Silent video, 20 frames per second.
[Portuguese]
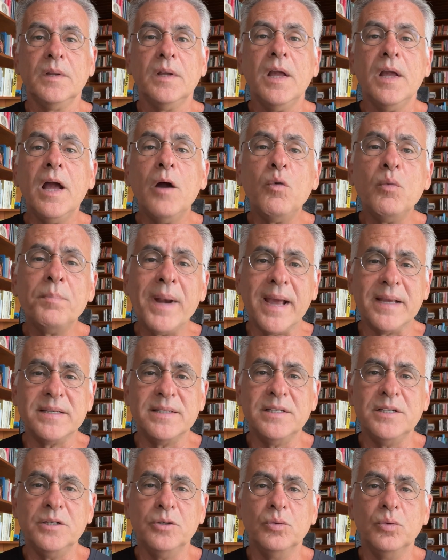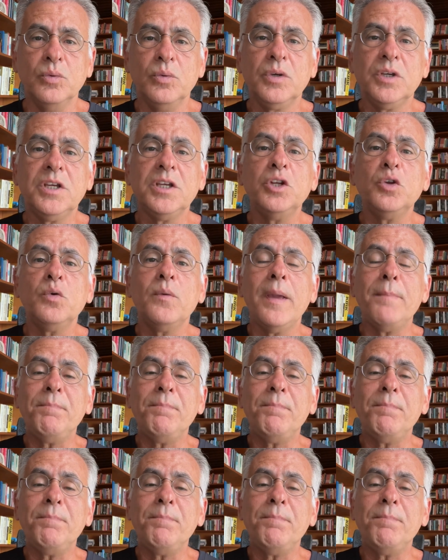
Há um Brasil que não é